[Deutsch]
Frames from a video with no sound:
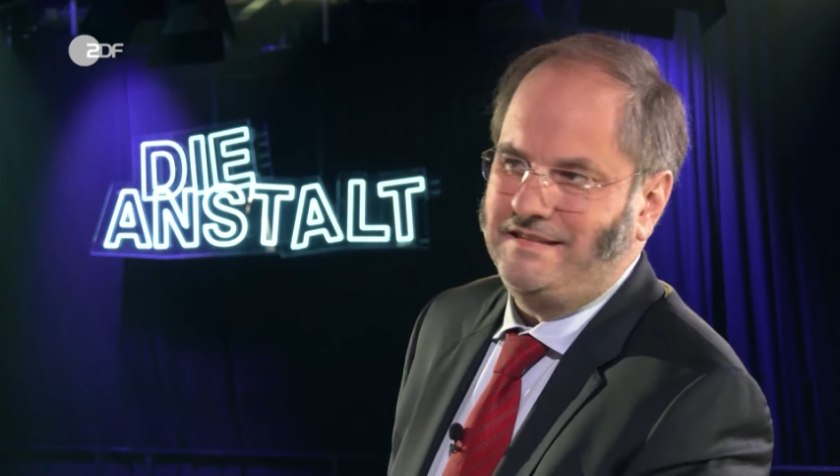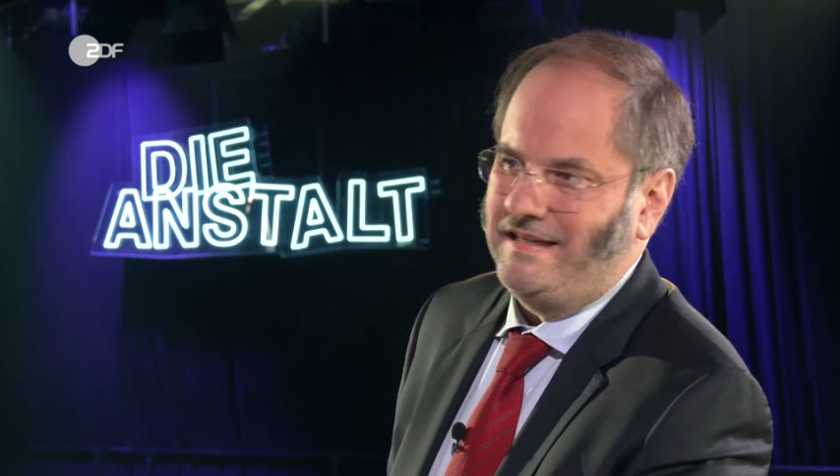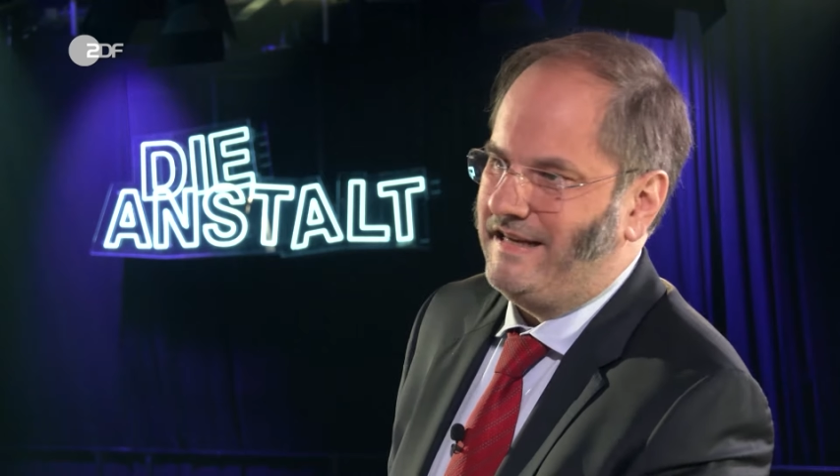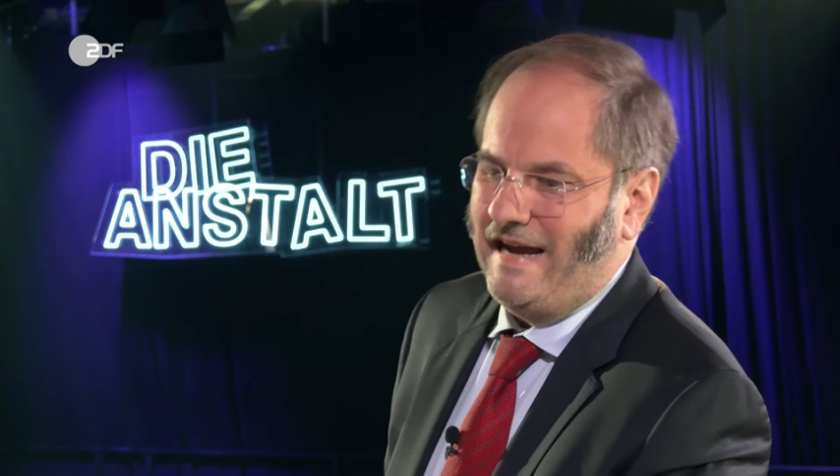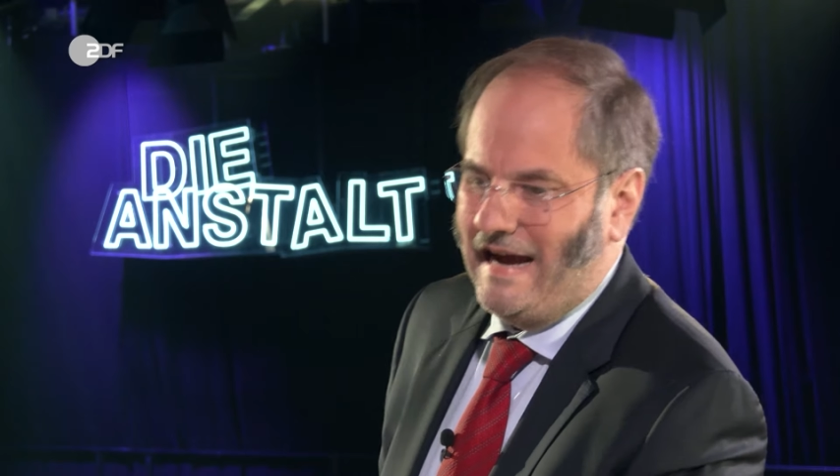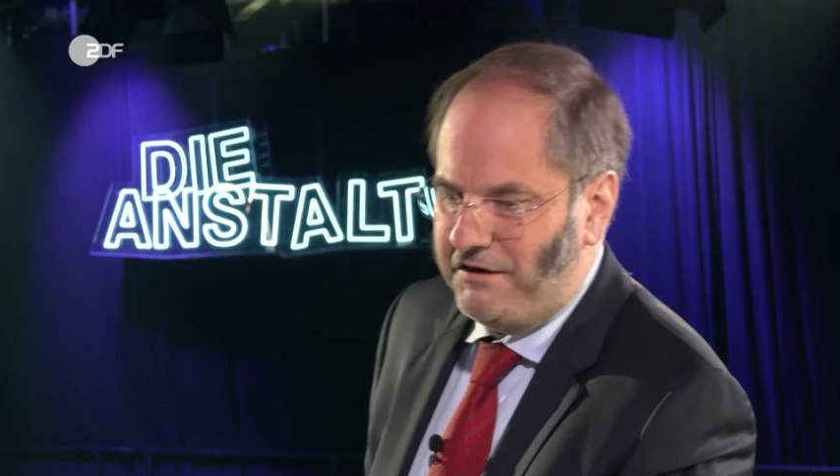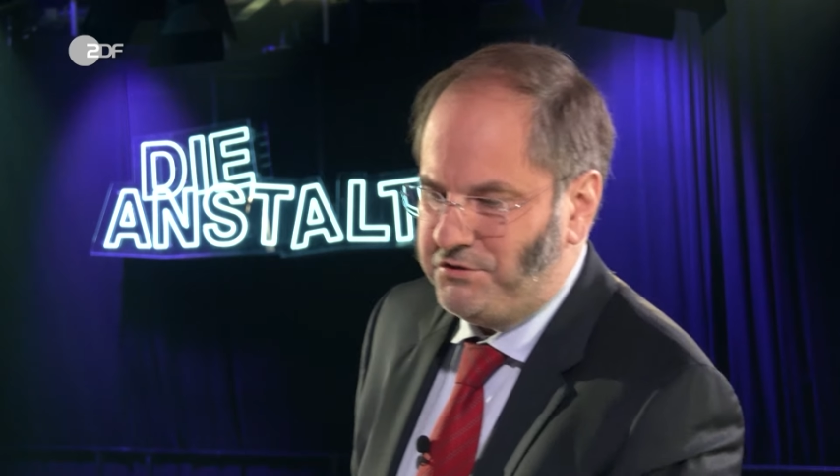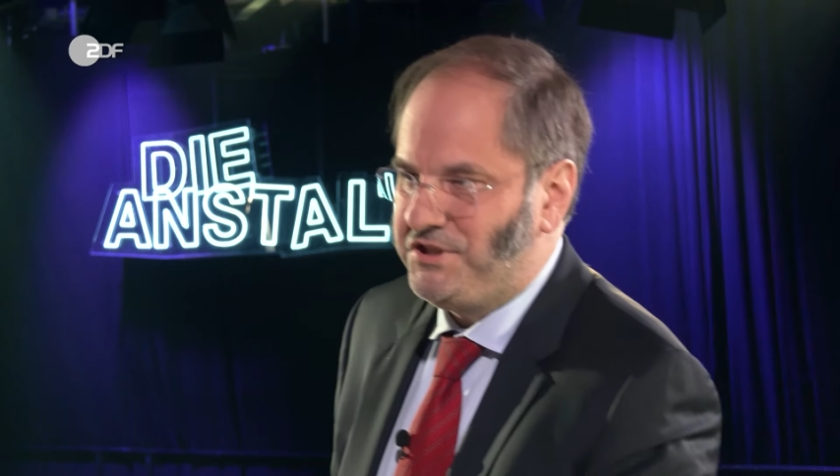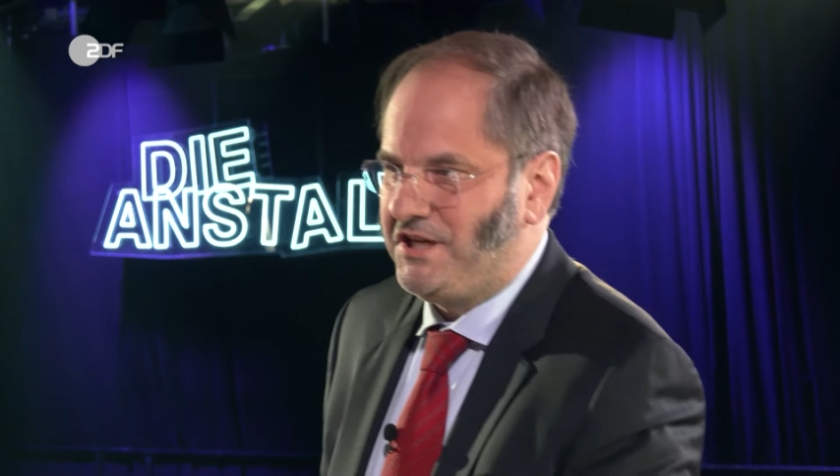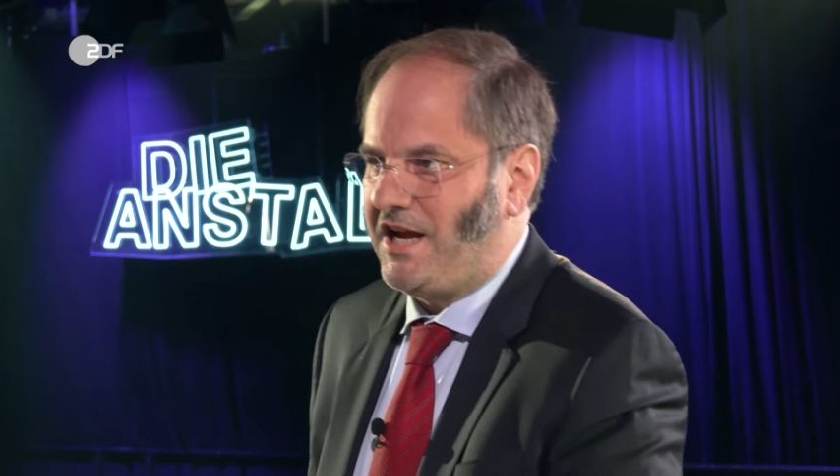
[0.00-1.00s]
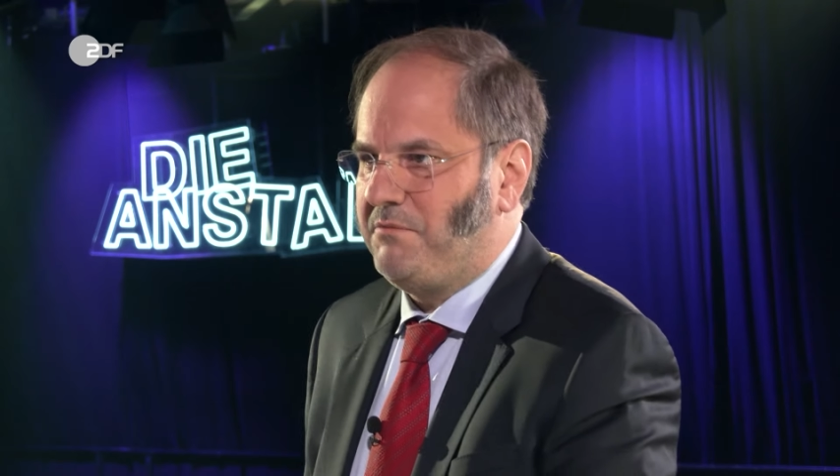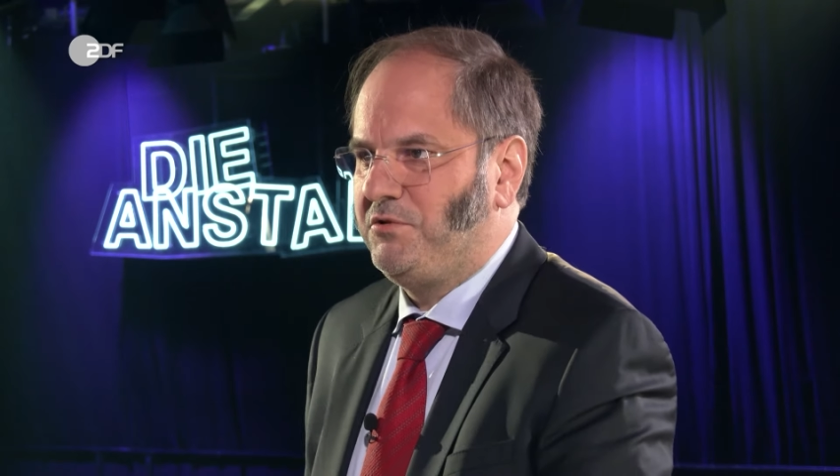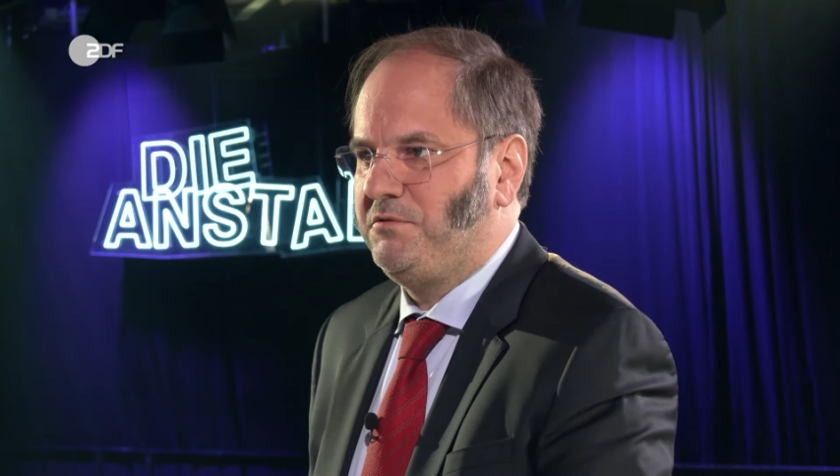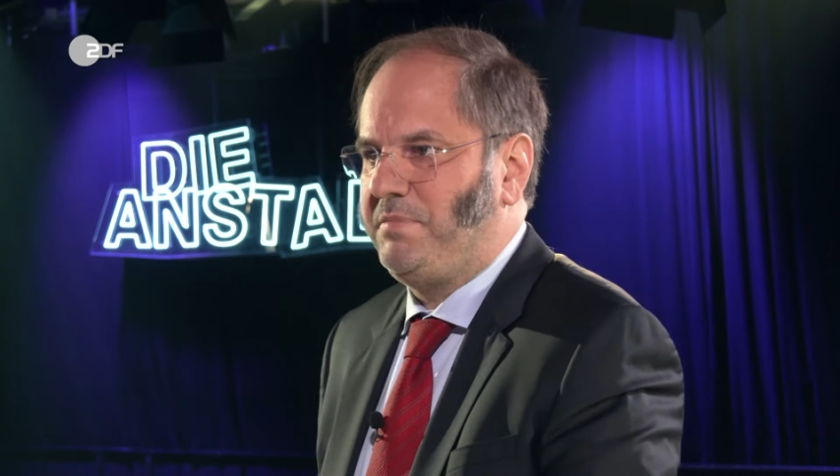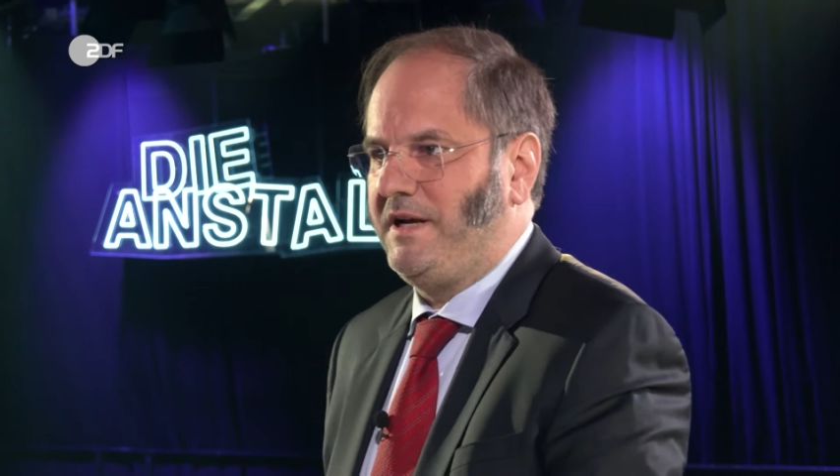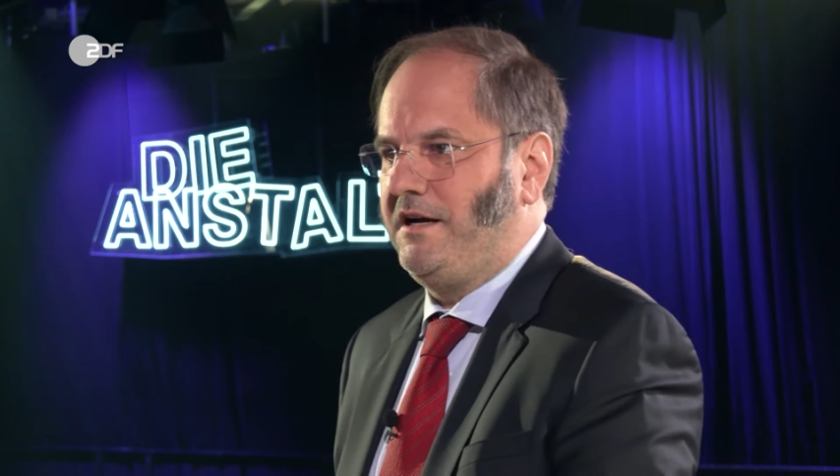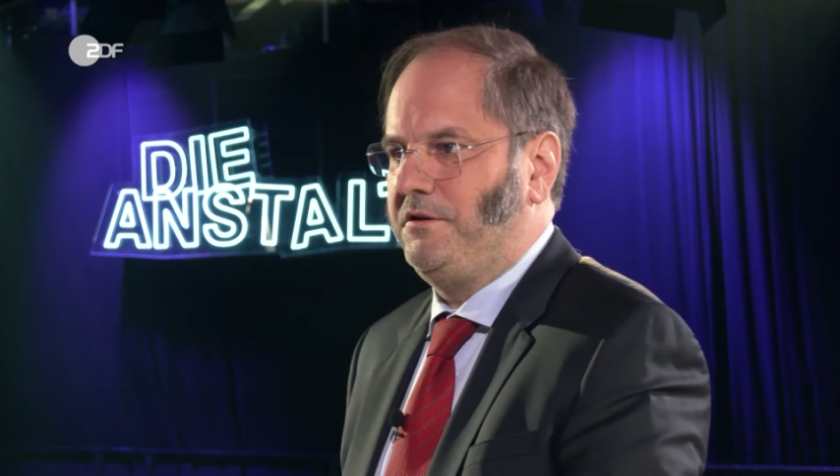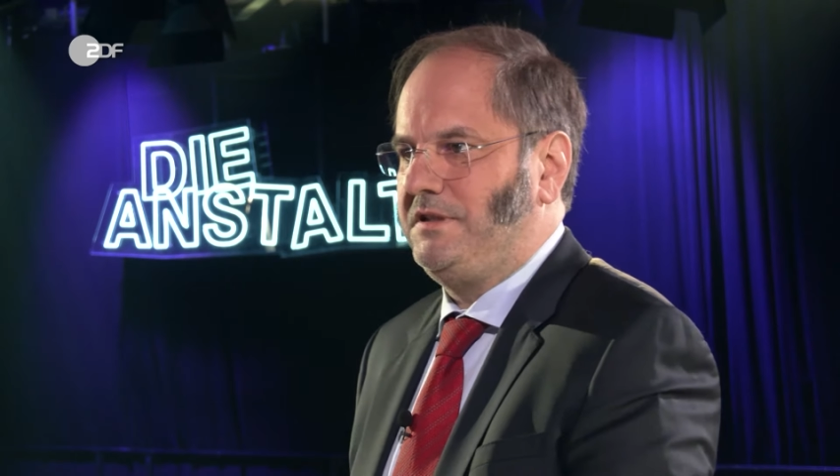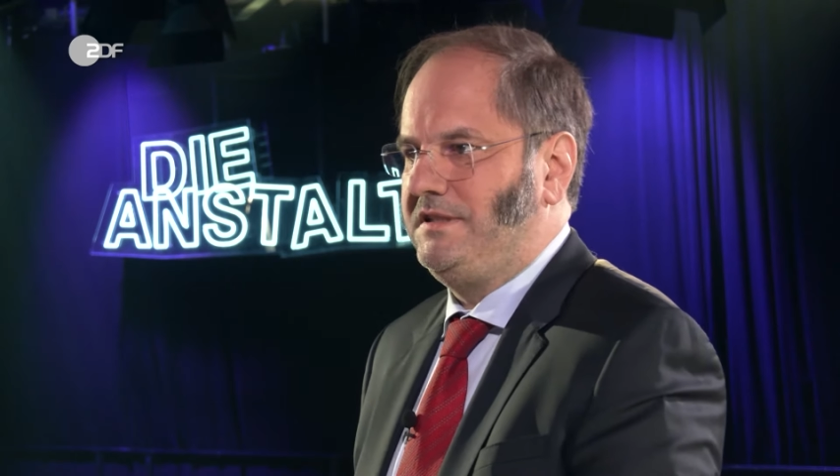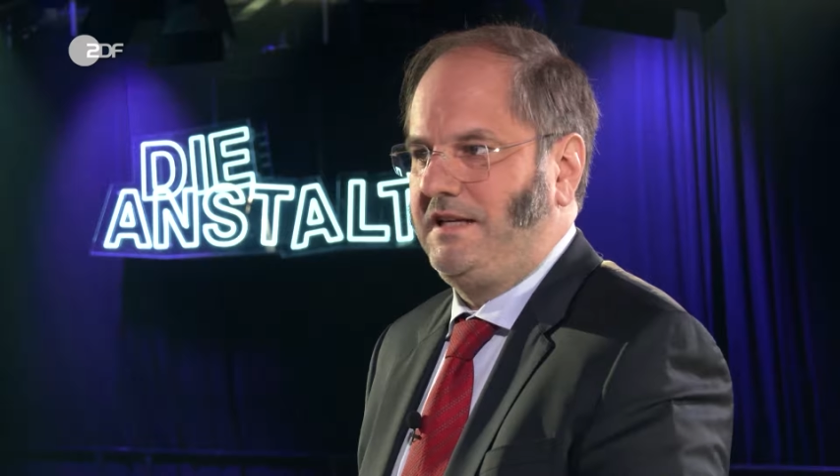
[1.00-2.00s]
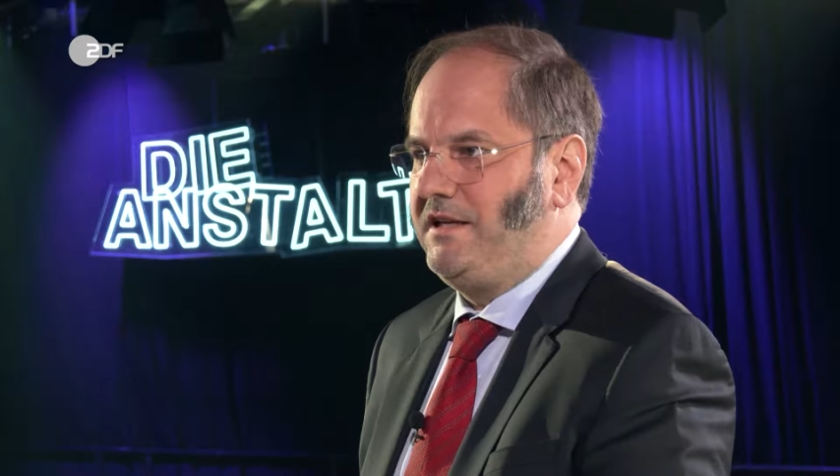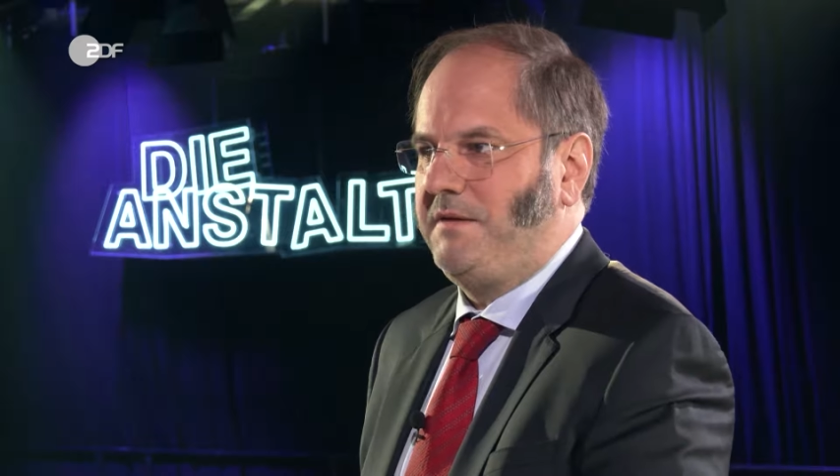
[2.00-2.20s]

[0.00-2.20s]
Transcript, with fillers: hat es ja keine Ausschreibung gebraucht. Das hat